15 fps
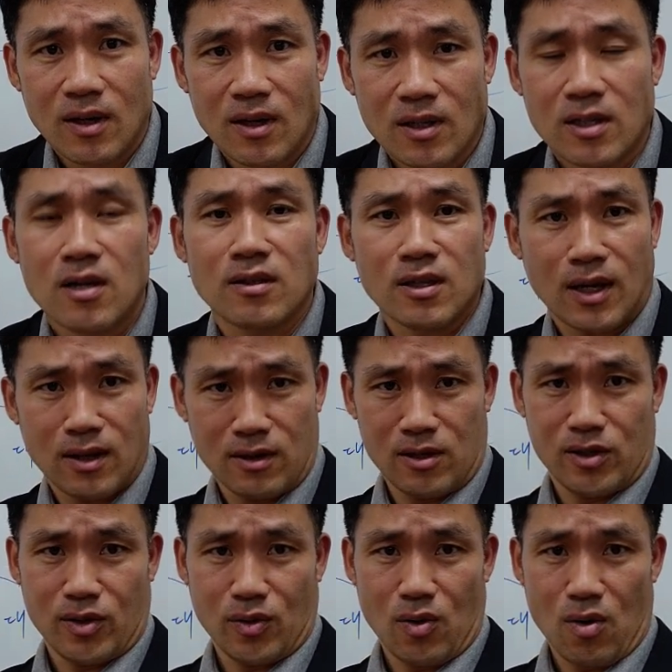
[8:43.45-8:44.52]
설득의 글을
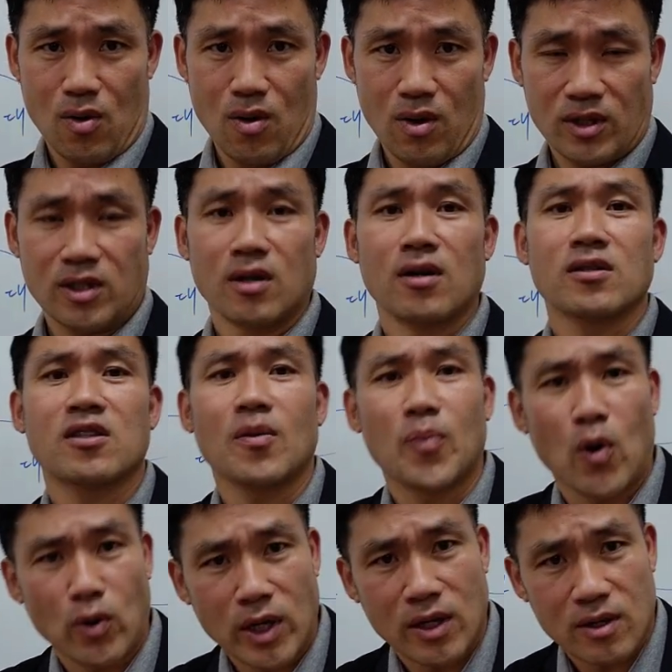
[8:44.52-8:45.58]
쓰고 정서
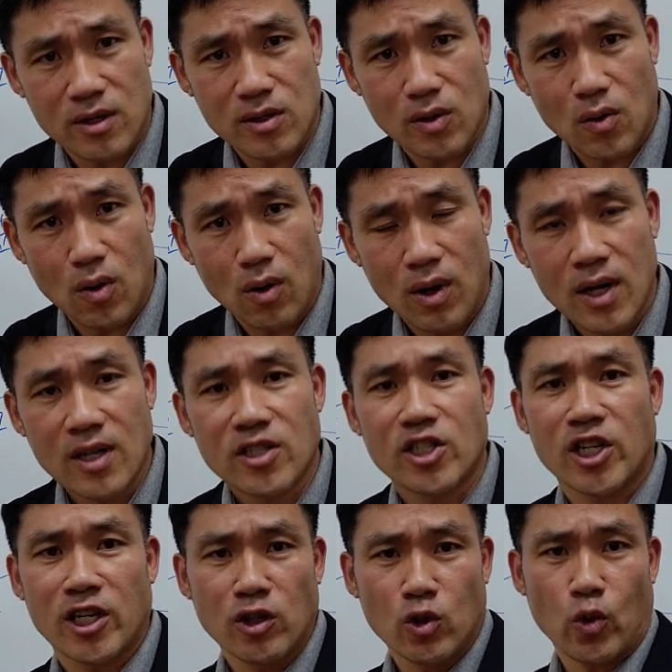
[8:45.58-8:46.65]
표현의 글을 쓰고
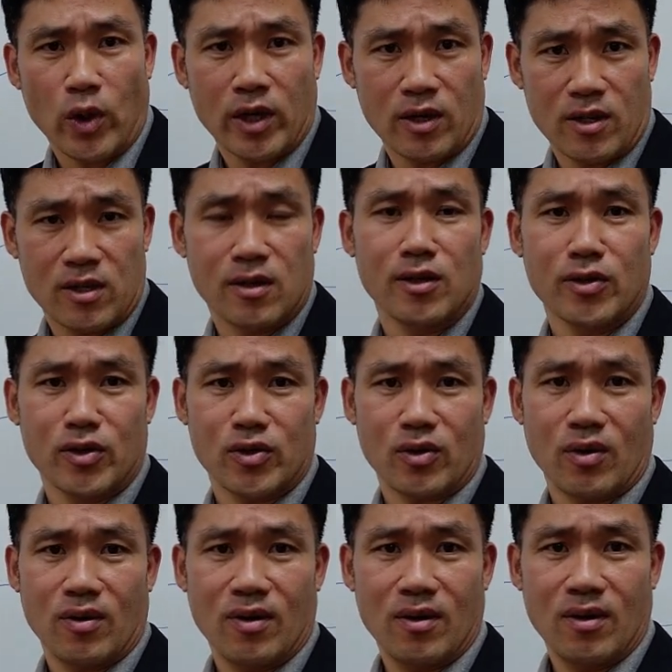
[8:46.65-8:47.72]
친교의 글을 쓰는 거죠.